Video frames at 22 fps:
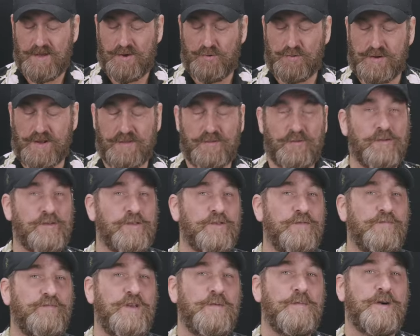Und
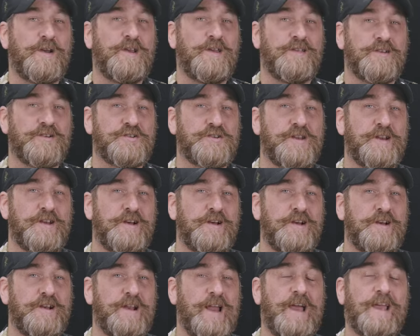ansonsten, wie immer an dieser
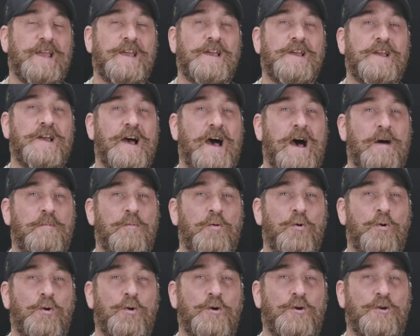Stelle, liken,
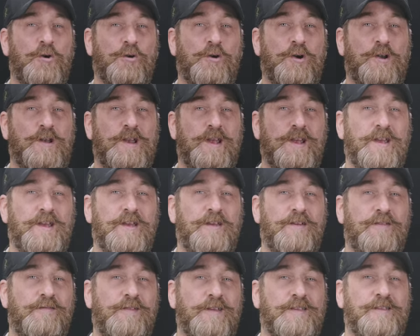Abo, Glocke
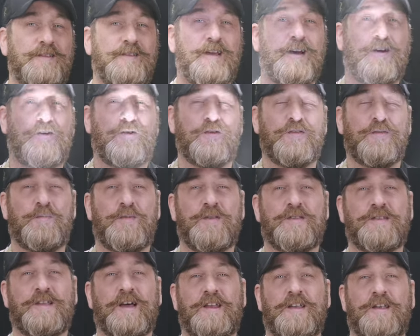klicken. Wir sind raus.
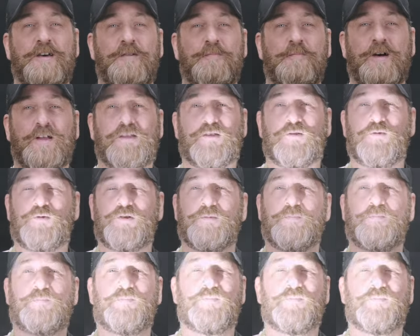Bis dann. Macht's gut.